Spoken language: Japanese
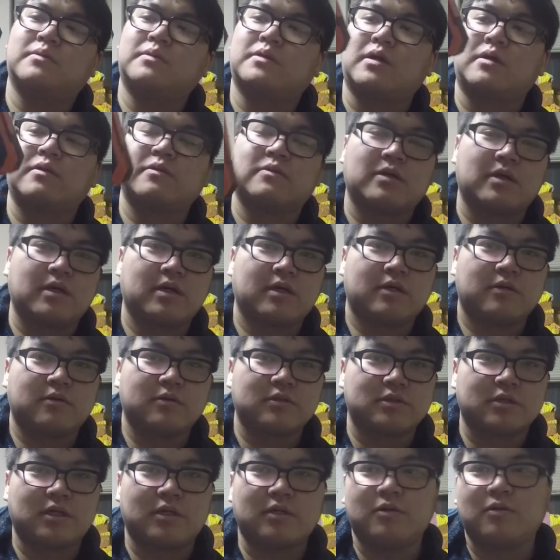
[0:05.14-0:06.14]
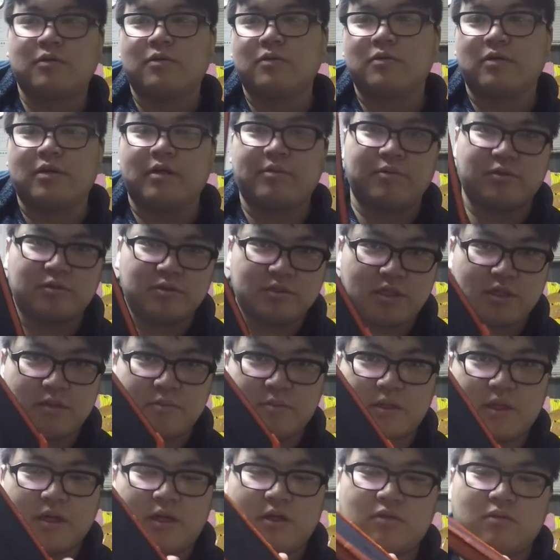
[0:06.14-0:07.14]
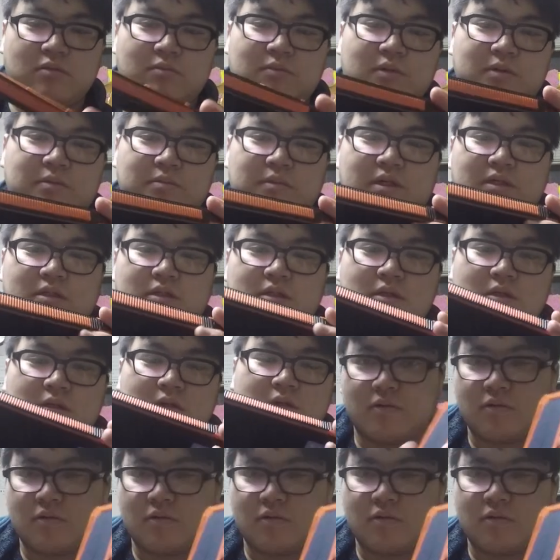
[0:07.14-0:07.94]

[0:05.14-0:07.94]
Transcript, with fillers: みたので、こちらの方のレビューしてみたいと思います。